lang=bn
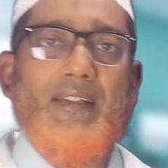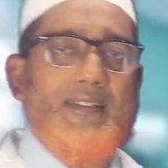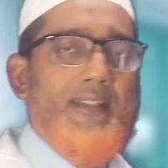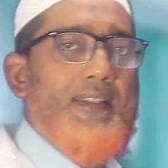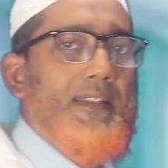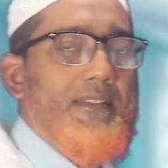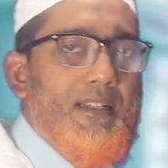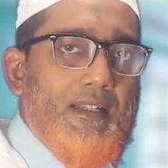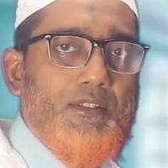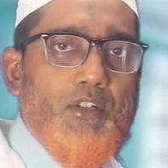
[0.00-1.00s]
হাতটাকে রেস্ট
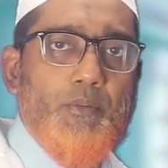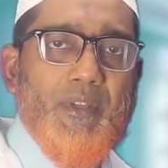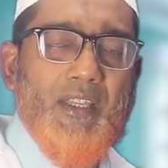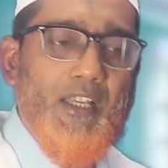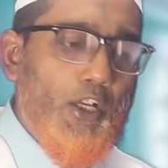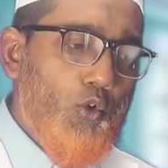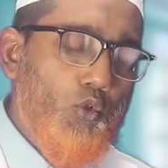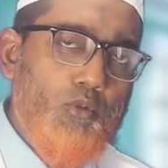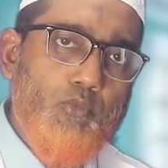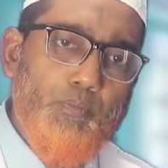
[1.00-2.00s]
রাখতে হবে
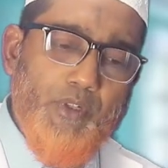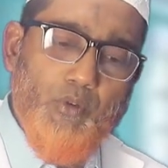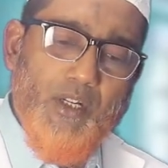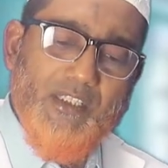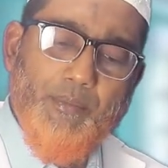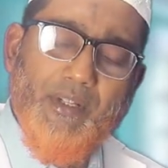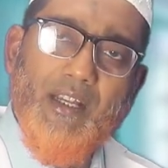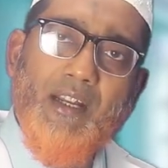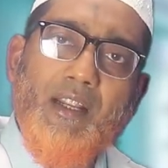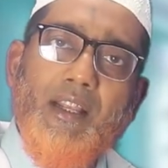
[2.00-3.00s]
কোনো মুভমেন্ট করা যাবে
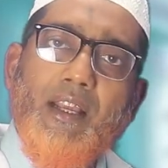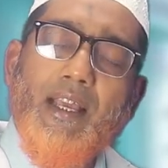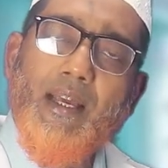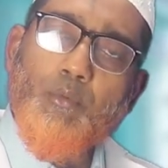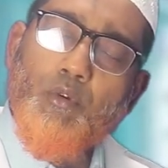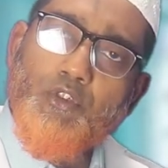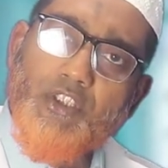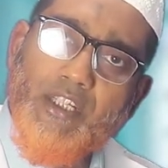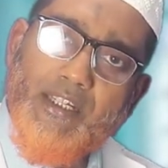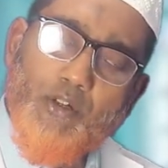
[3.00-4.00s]
না এবং
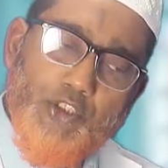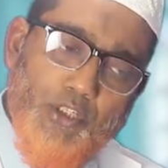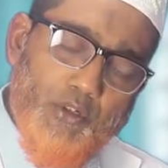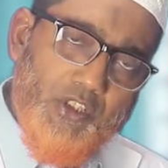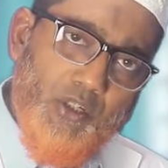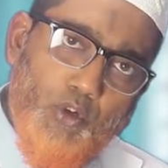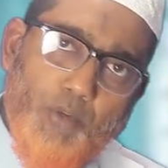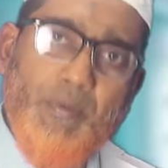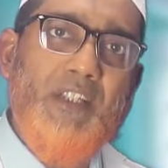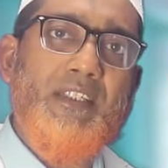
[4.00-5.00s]
সেই সেই অর্থে
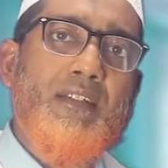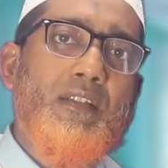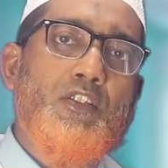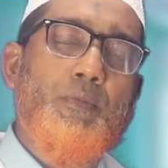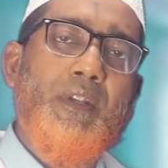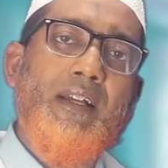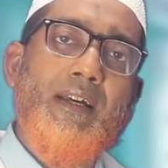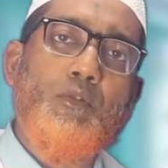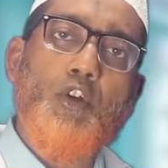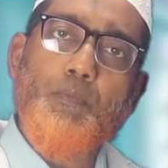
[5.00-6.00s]
গরম পানি সেঁক দেওয়া যাবে না
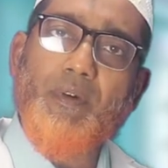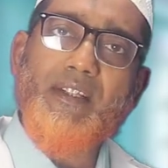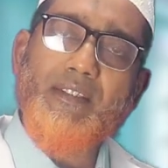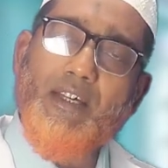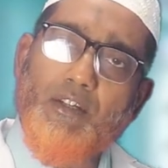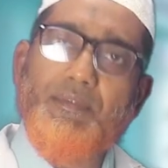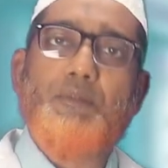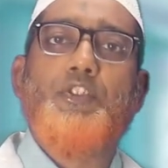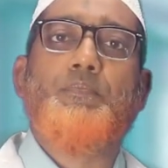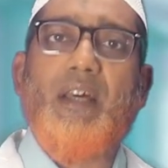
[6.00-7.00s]
কারণ গরম পানিতে আর
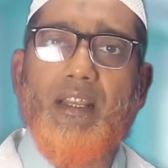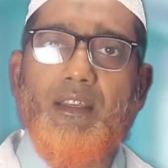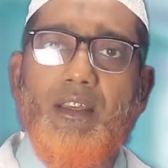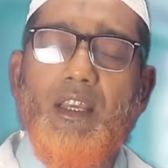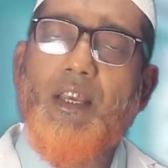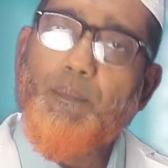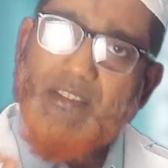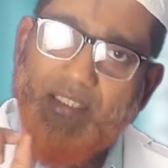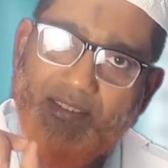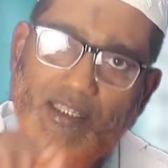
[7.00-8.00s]
ইনফ্লামেশন বাড়ায় বা
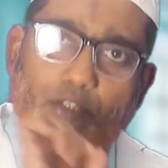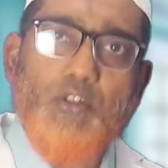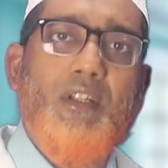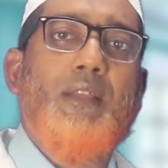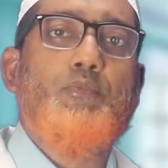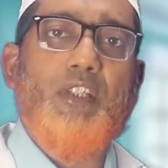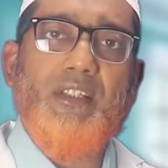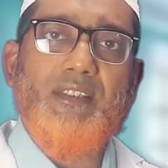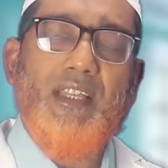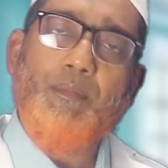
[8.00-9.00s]
জাস্ট এই কথাটা আমি
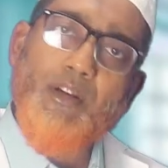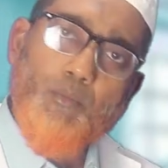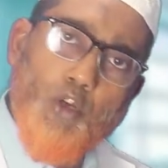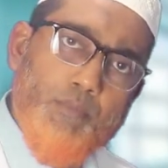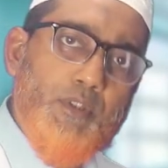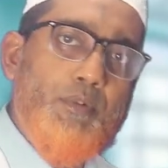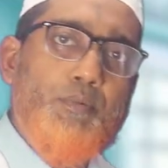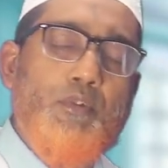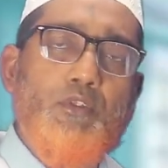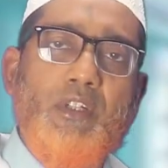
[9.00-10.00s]
বোঝাতে চাই আমরা বরফ দিব
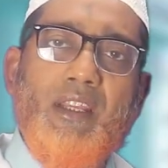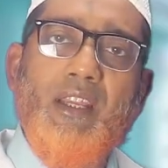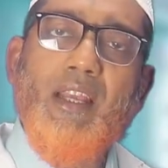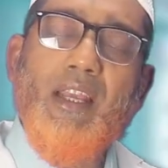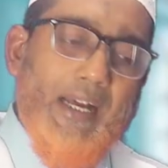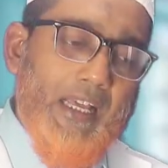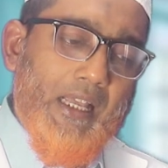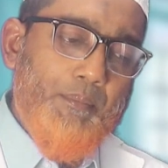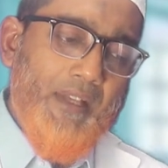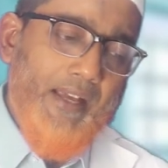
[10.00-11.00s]
প্রয়োজনে আর
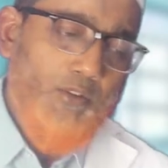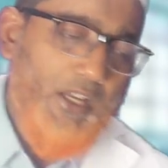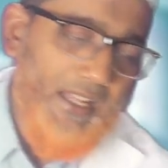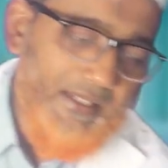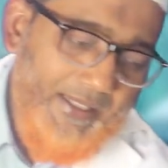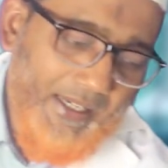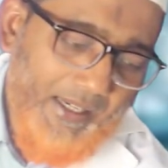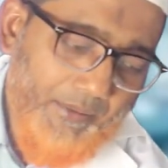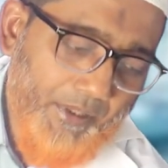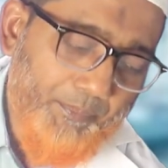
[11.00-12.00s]
আমরা একটা হালকা
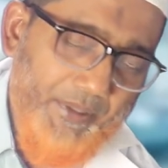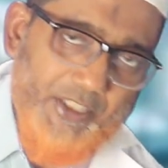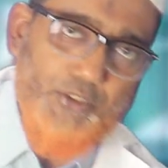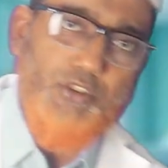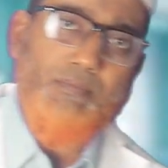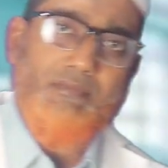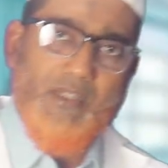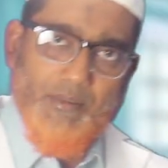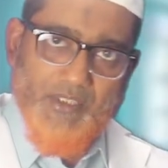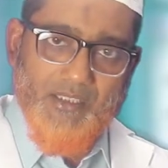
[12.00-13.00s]
বেশ কিছু
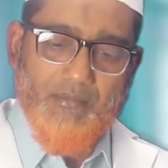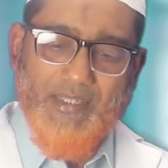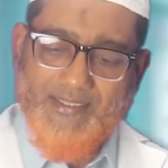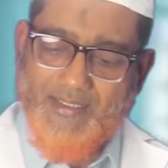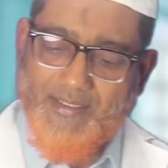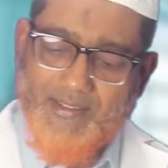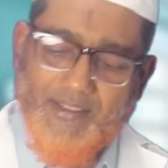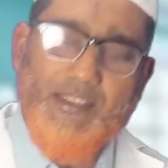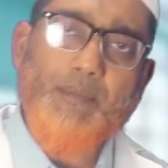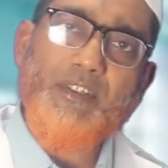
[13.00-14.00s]
আমাদের মাসাজ আছে
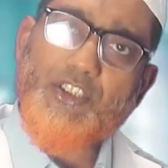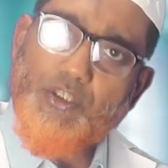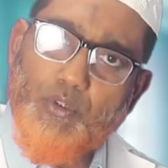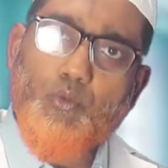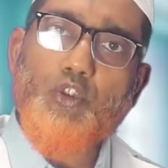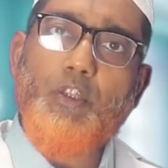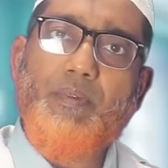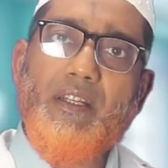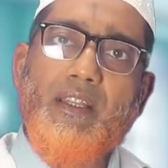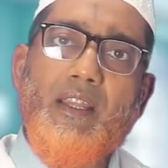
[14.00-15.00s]
ডিটিএফ আছে সেগুলো করতে
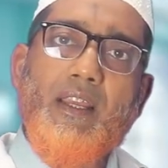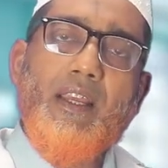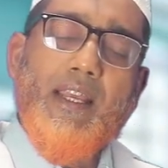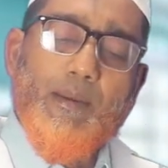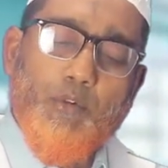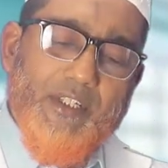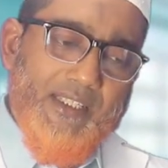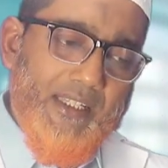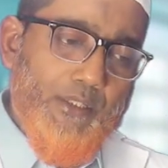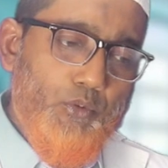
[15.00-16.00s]
পারি এবং
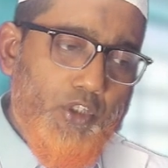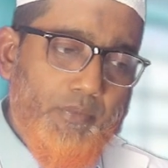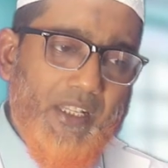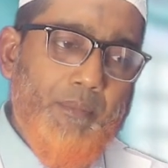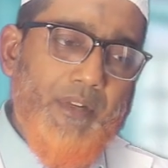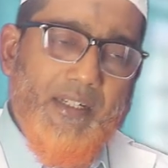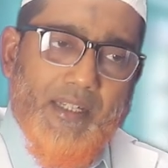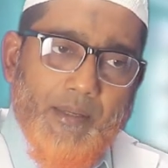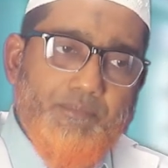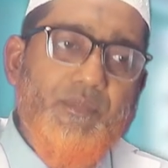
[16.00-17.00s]
এটাকে কি করতে পারি আমরা
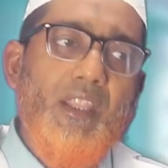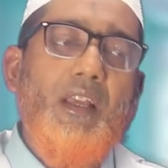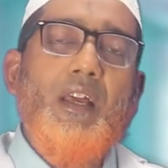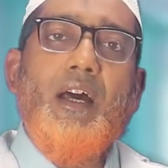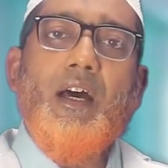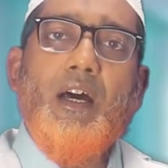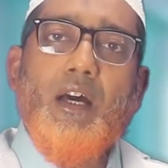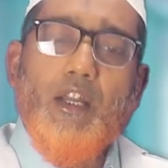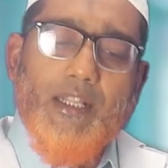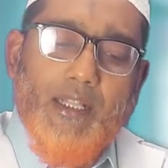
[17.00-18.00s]
একটা
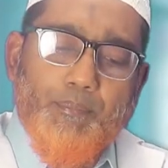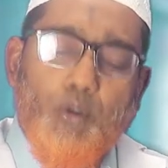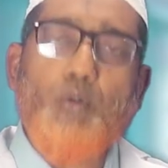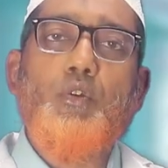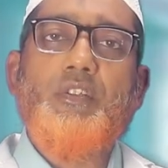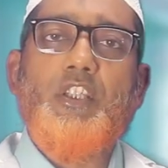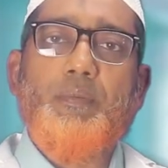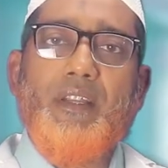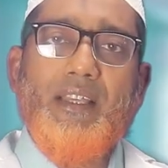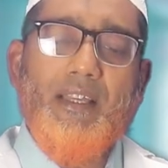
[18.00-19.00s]
এটাকে ব্লক করে দিতে
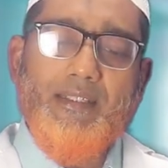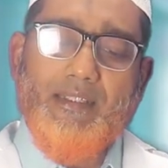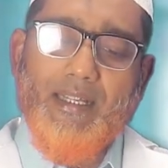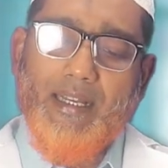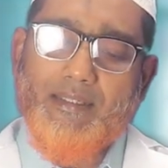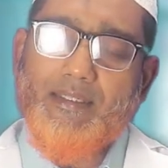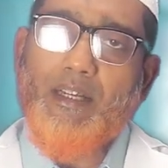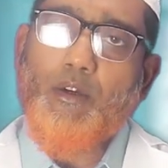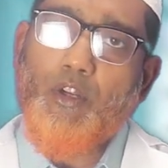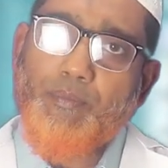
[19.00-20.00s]
পারি হ্যাঁ যাতে
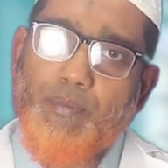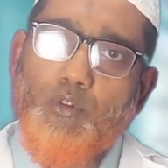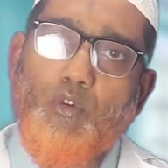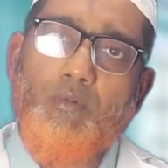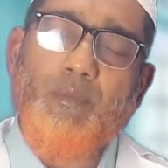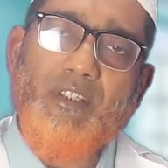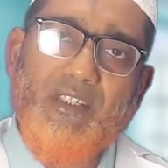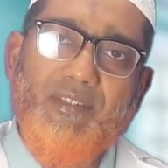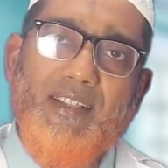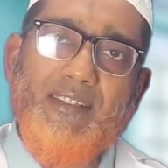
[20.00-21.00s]
হাতটা বিভিন্ন রকম আমাদের
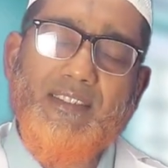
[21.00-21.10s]
ডিভাইস